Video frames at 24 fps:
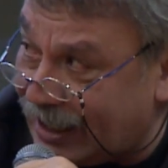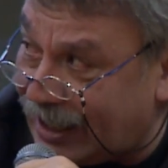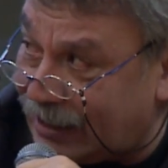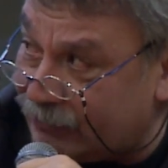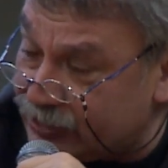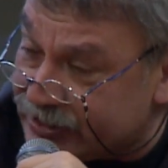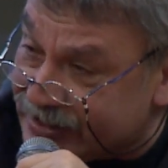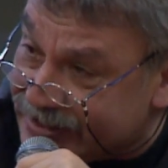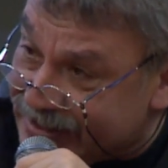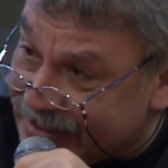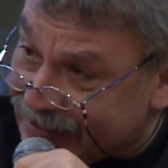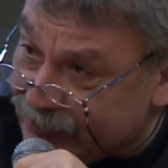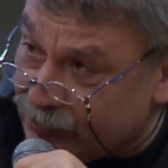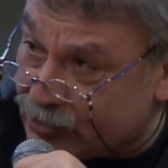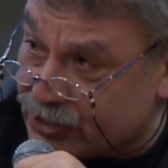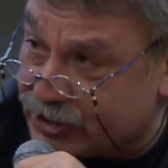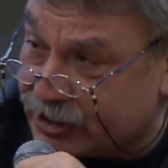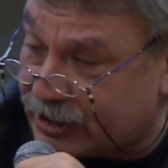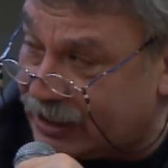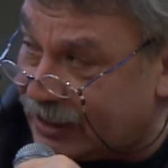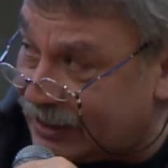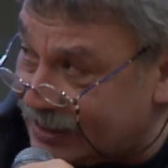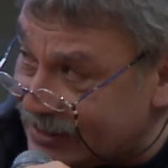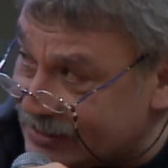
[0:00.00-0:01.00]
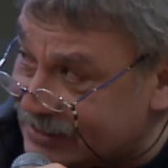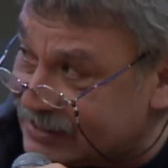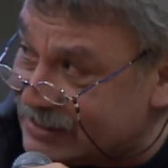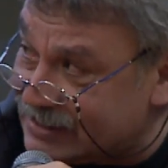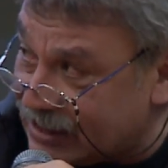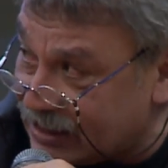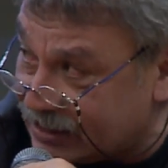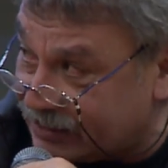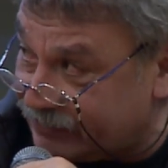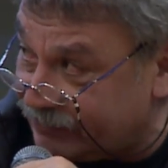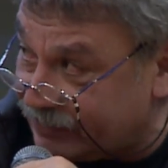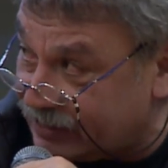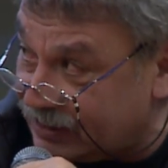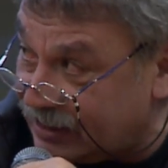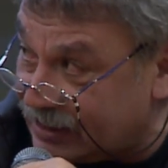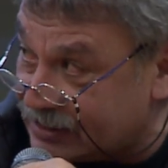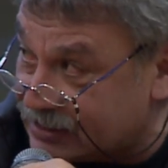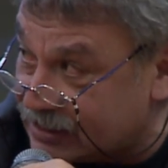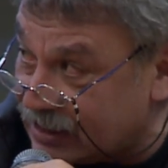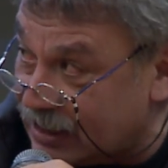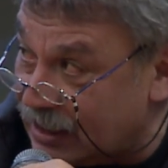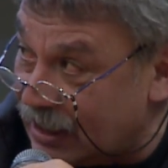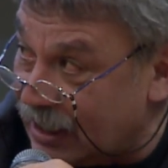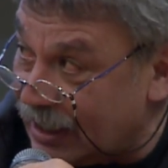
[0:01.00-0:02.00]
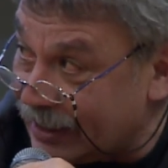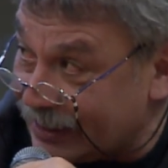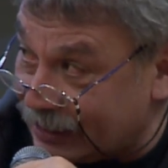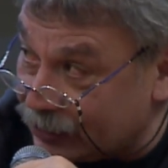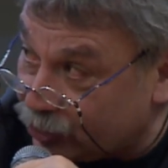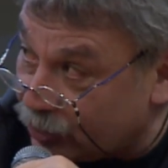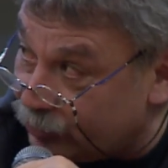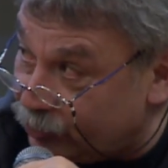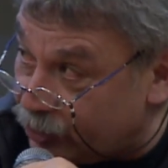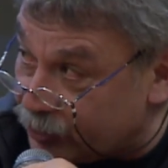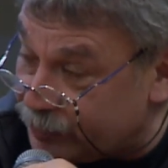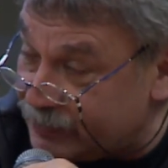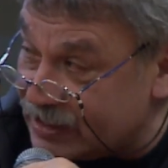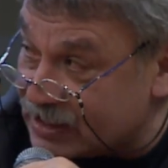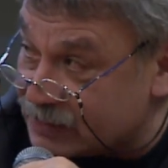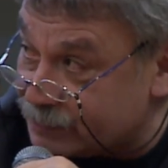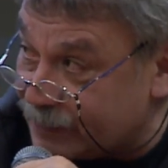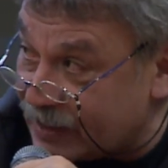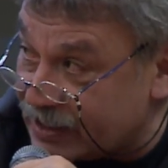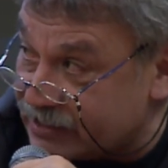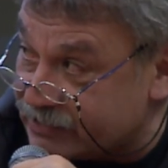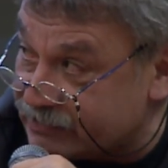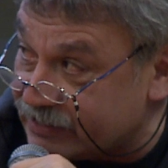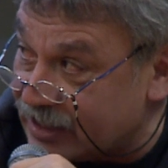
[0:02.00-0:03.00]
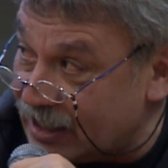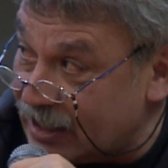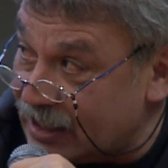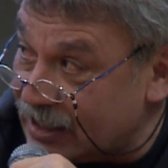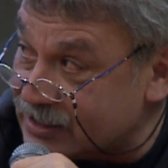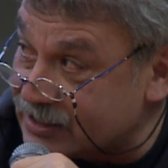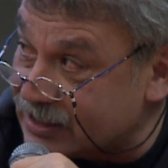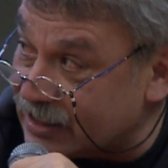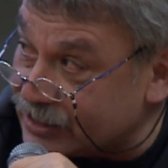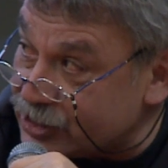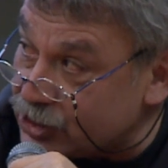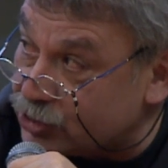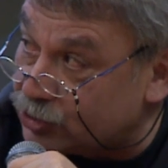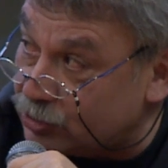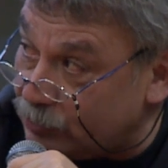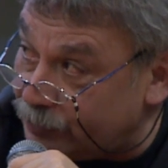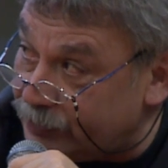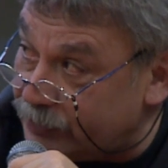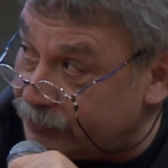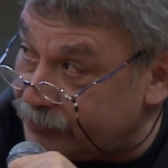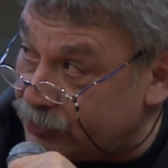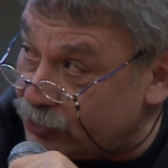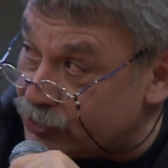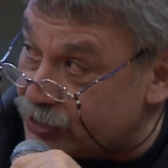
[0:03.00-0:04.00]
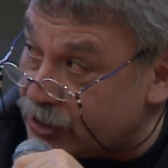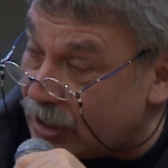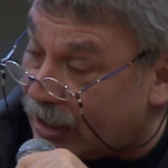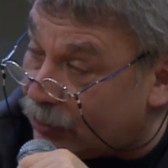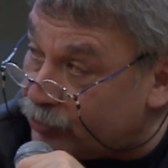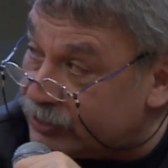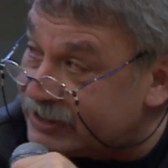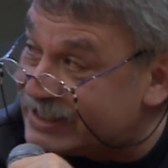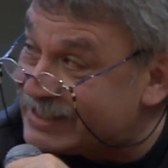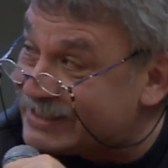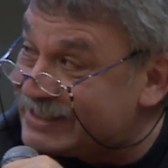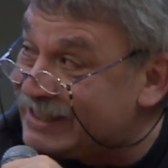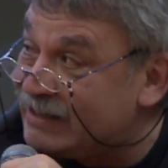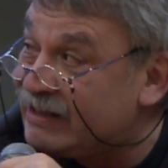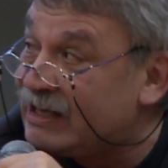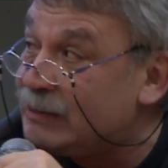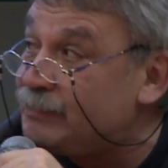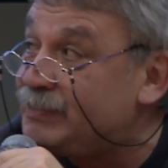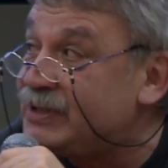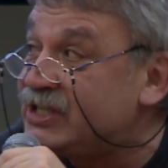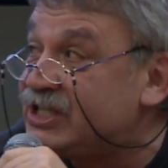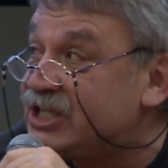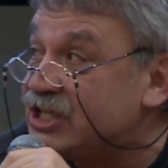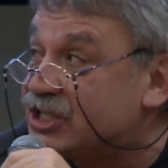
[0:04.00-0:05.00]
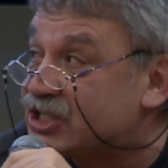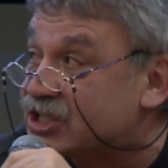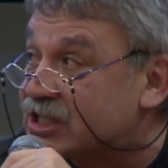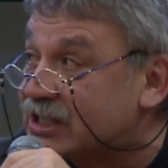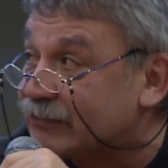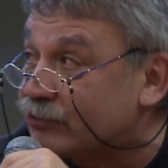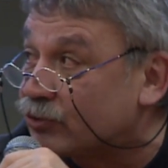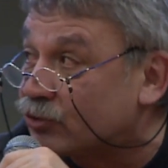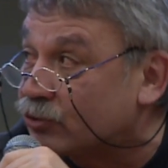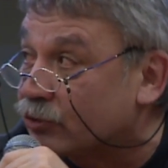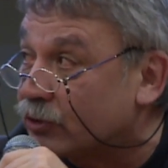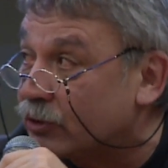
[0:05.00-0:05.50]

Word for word: А вот девушке из 10 класса, которая будет меня спрашивать, скажи, чтобы будет мне очень... А он с ней репетиции вел.